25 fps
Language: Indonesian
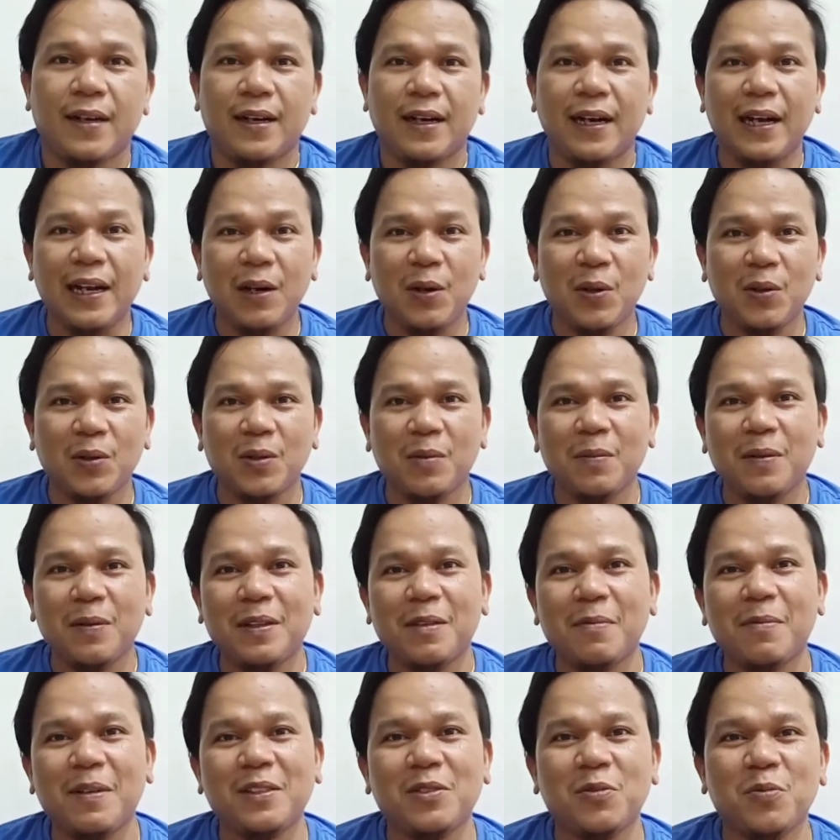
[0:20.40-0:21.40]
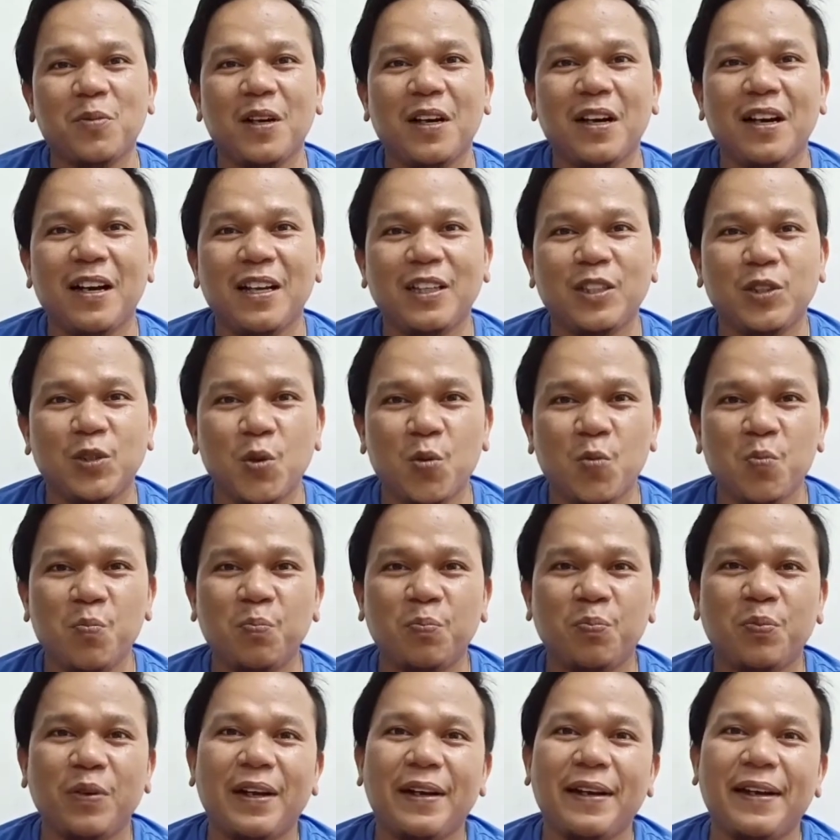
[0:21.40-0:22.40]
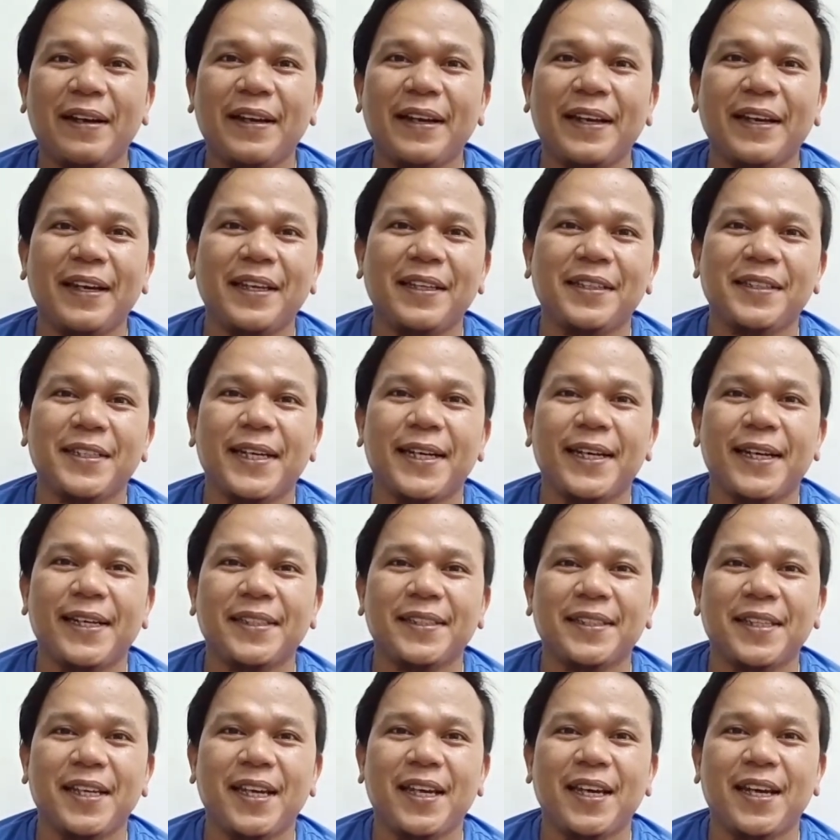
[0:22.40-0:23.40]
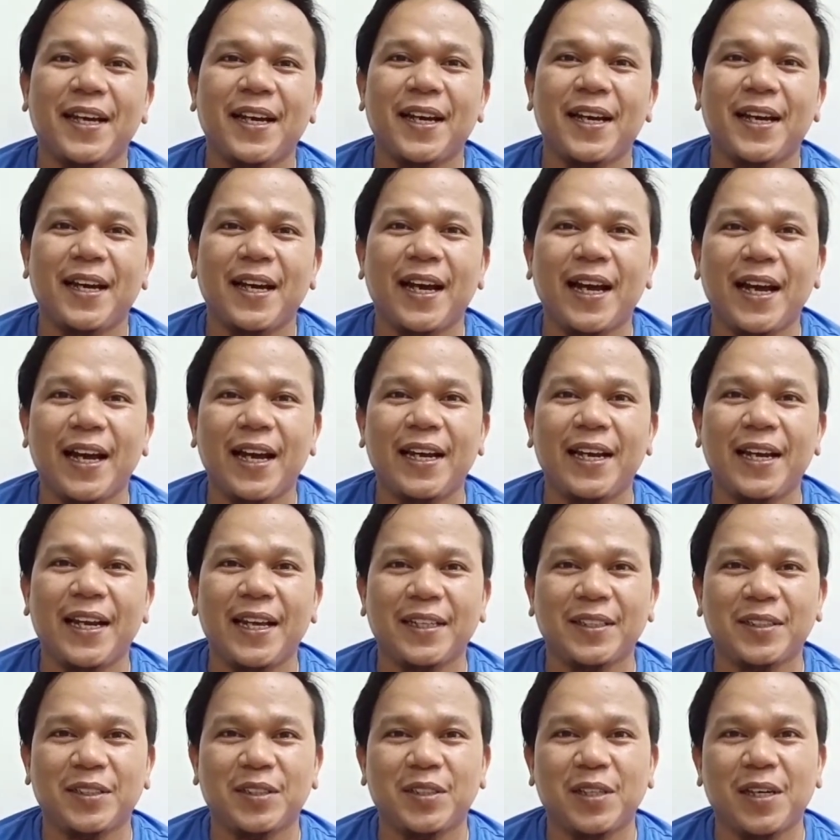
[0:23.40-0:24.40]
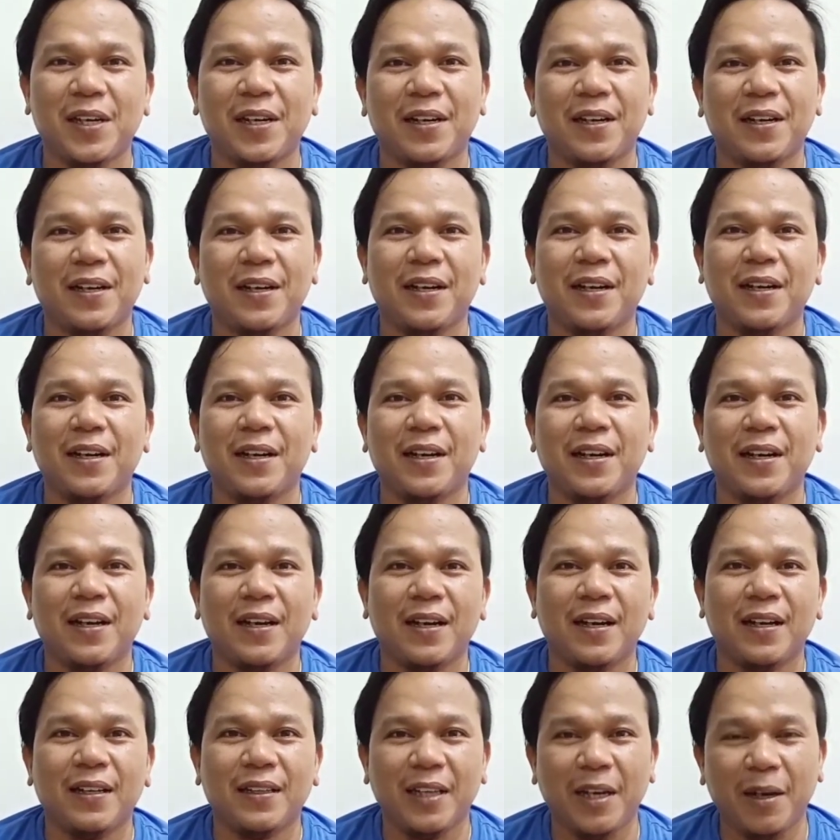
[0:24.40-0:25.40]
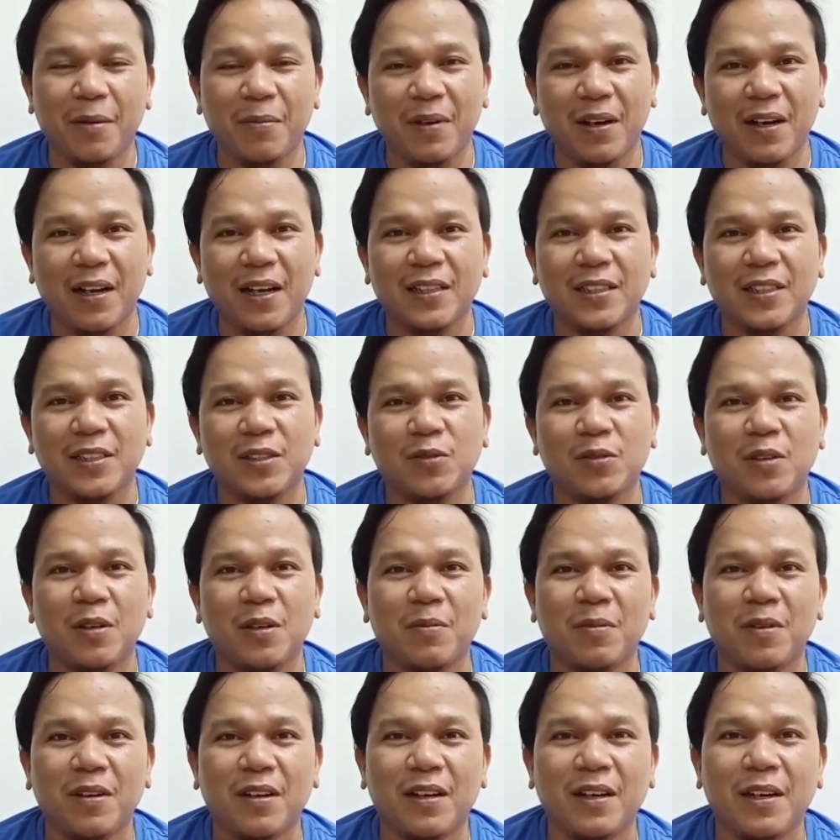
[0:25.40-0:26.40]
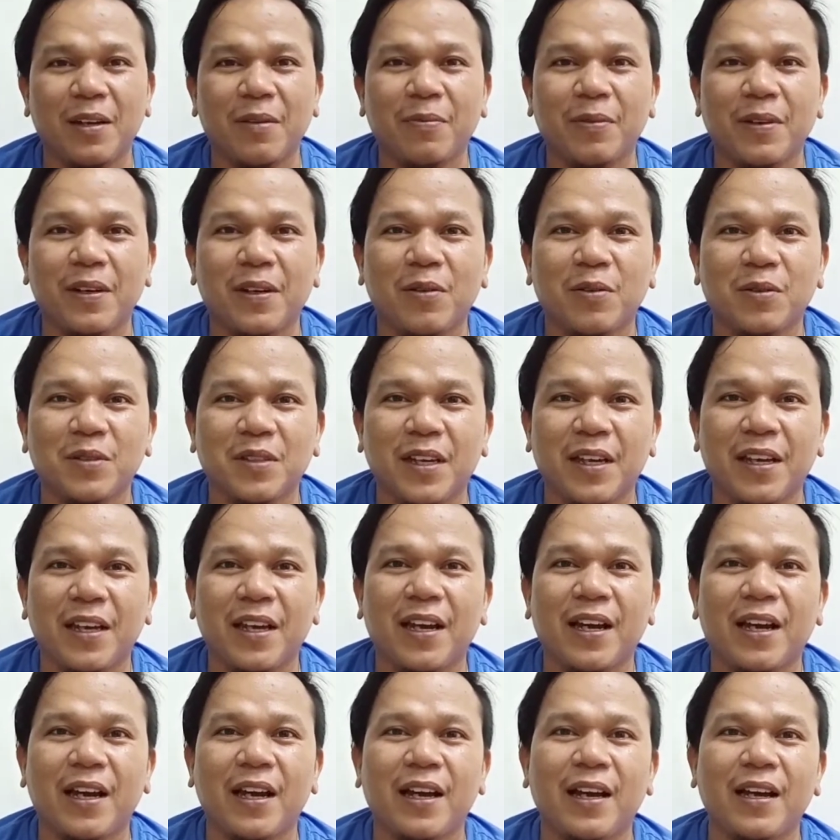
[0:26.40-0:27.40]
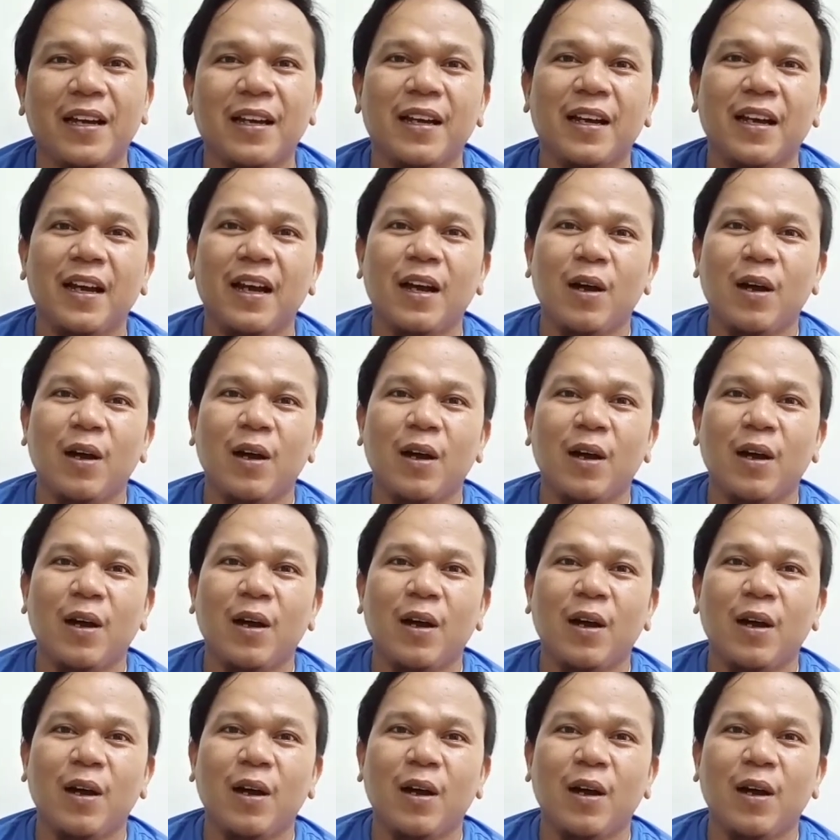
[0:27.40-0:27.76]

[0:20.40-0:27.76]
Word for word: Halo teman-teman semua, jumpa lagi di channel saya Alex Chandra. Terima kasih sudah mengklik video saya.